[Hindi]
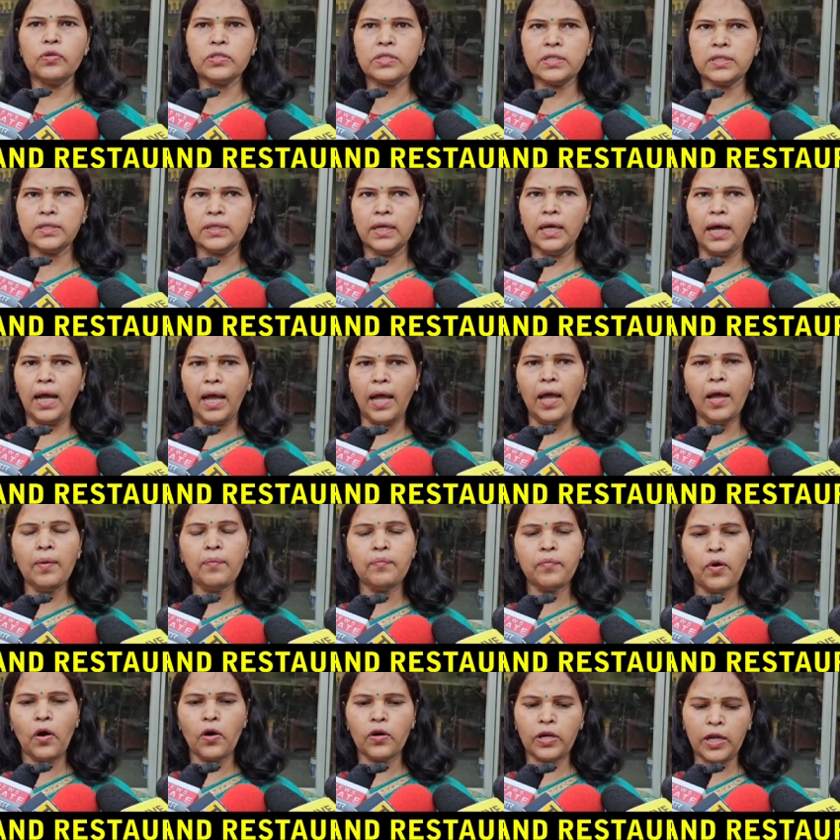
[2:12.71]
उस
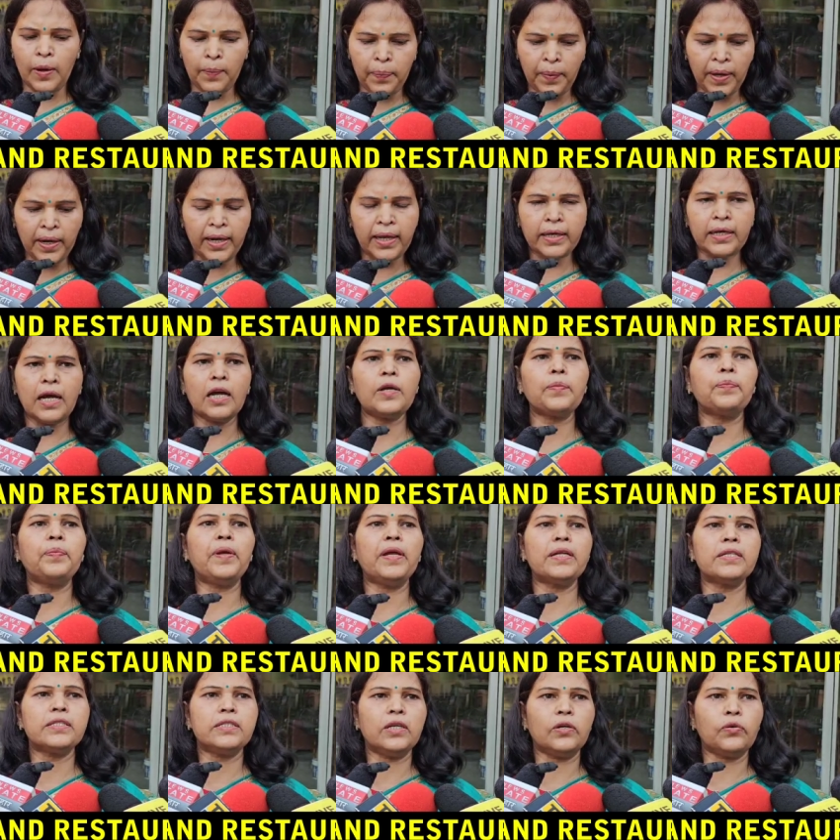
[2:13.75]
अहम मौके पर एक एक
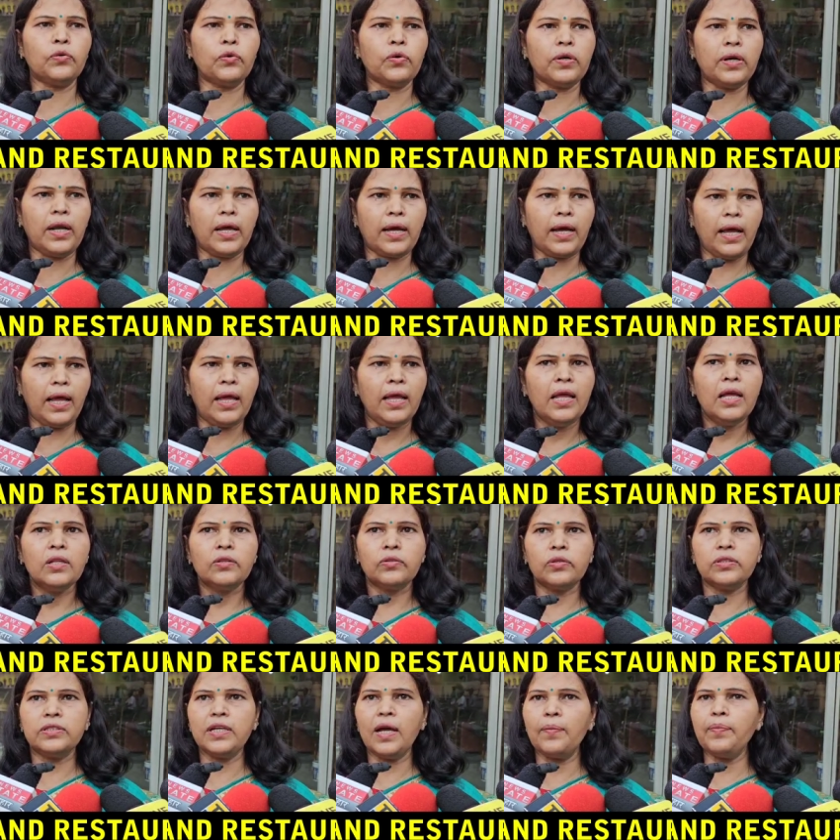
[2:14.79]
पेड़ जरूर लगाएं
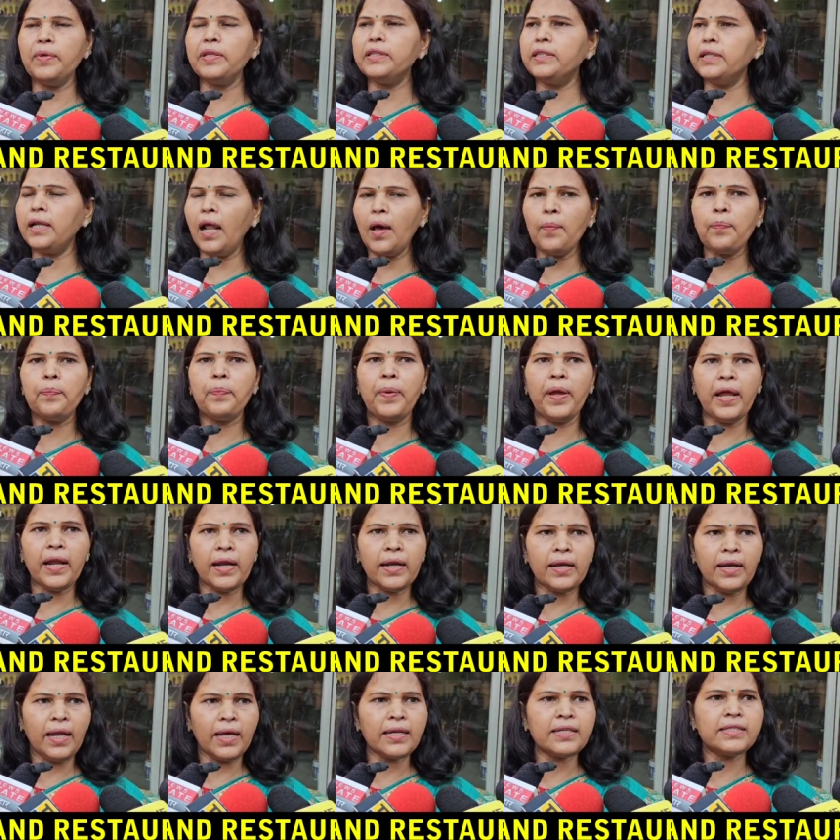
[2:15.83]
तो जब इतना
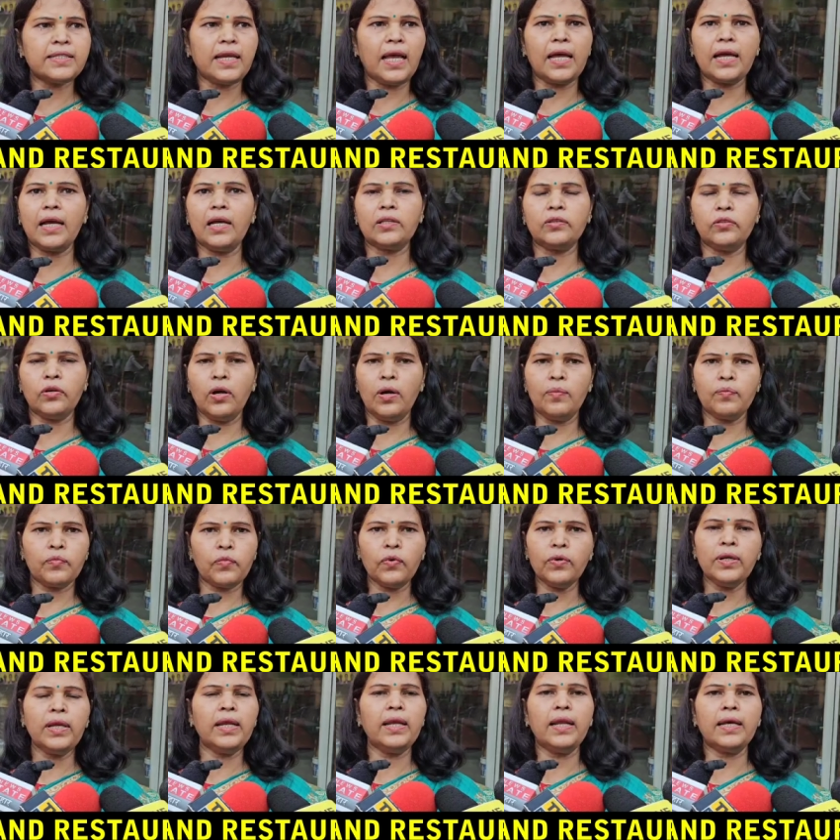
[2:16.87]
पेड़ लग जाएगा तो
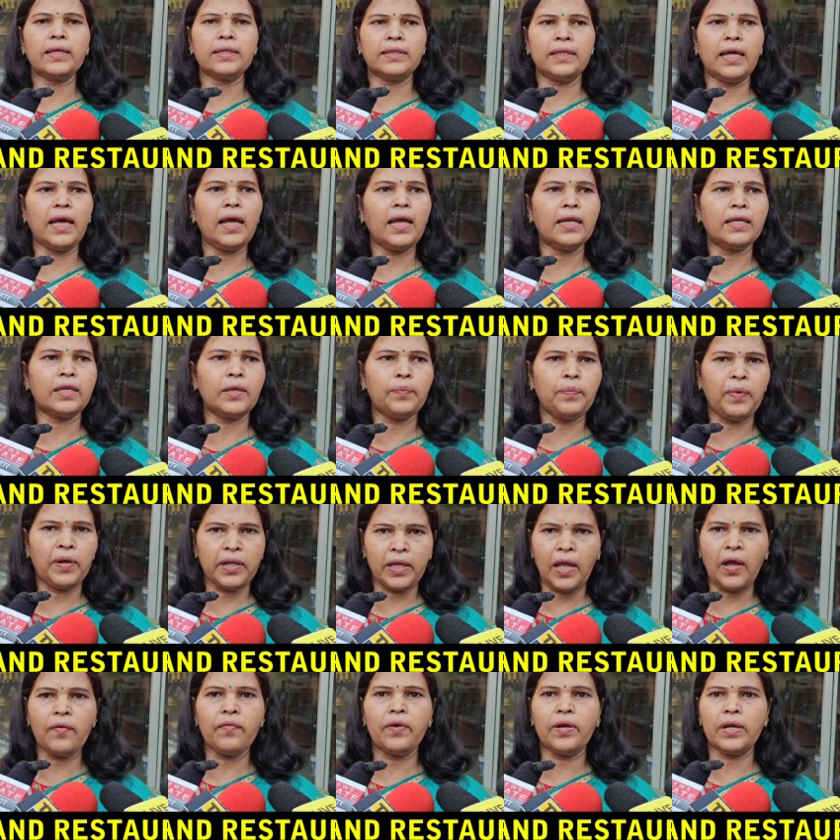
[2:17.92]
हमको नहीं लगता है कि
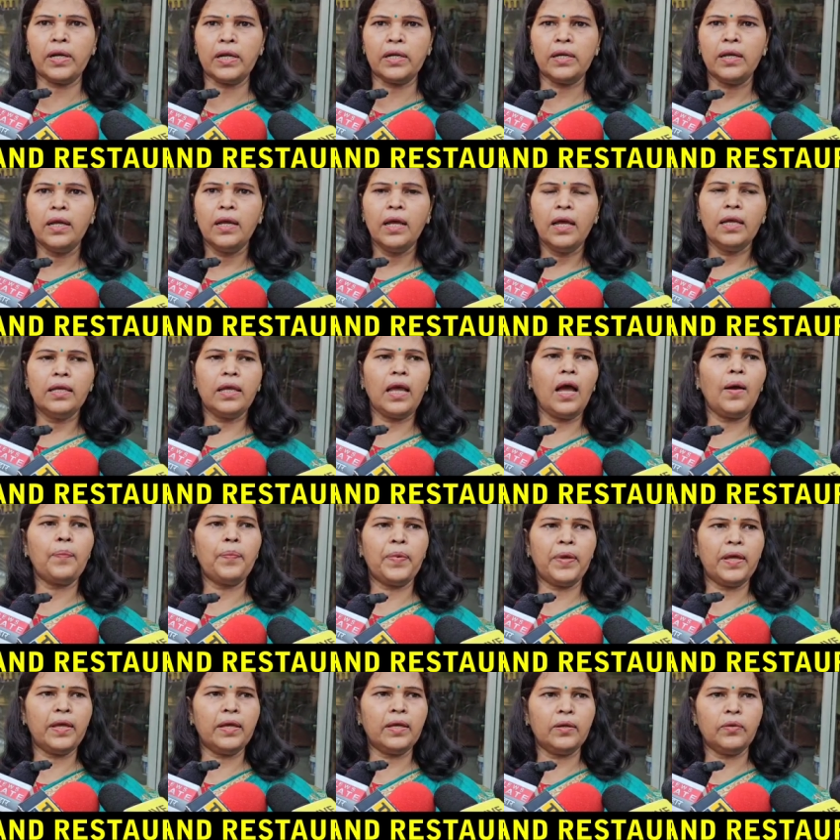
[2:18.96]
पर्यावरण यहाँ
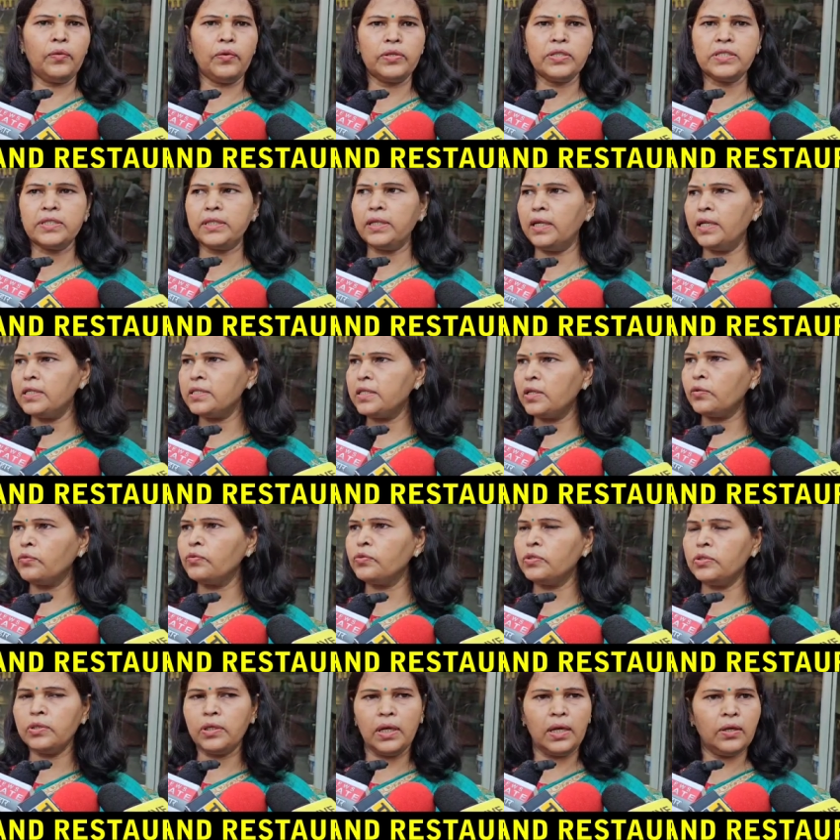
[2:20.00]
पे इस तरह से
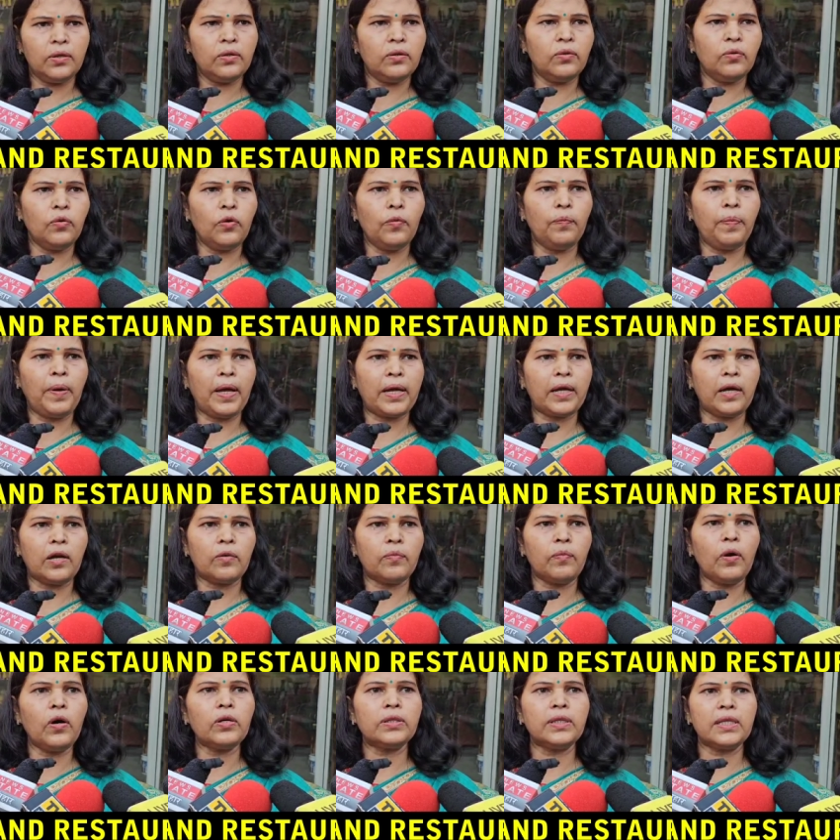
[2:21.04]
कुछ हो पाएगा
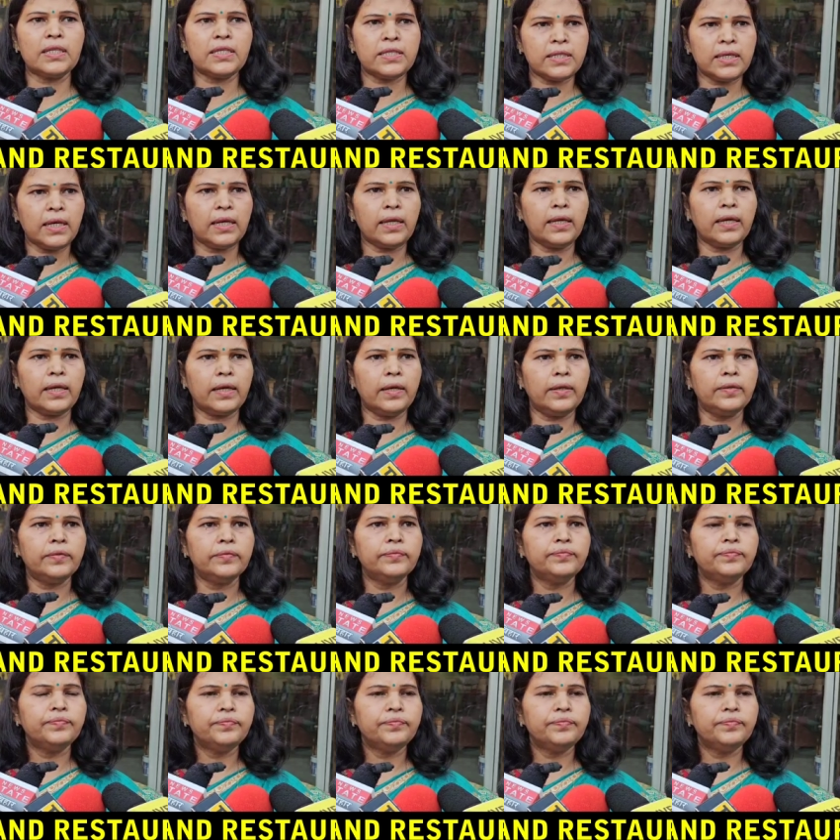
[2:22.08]
और बहुत अच्छा रहेगा